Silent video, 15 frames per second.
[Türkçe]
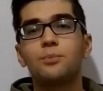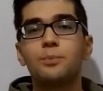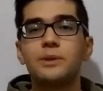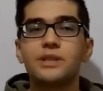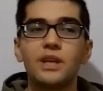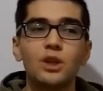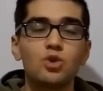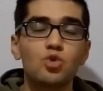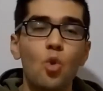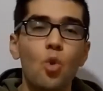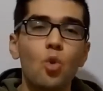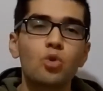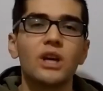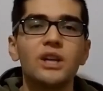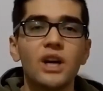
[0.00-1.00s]
Bize de çok
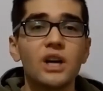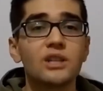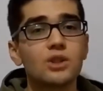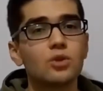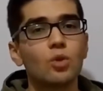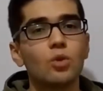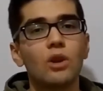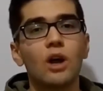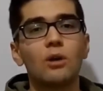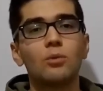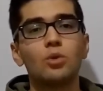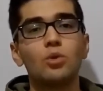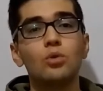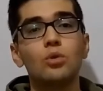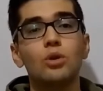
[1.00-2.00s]
güzel yansıtıyorlar
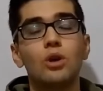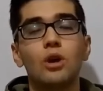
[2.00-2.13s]
bunu.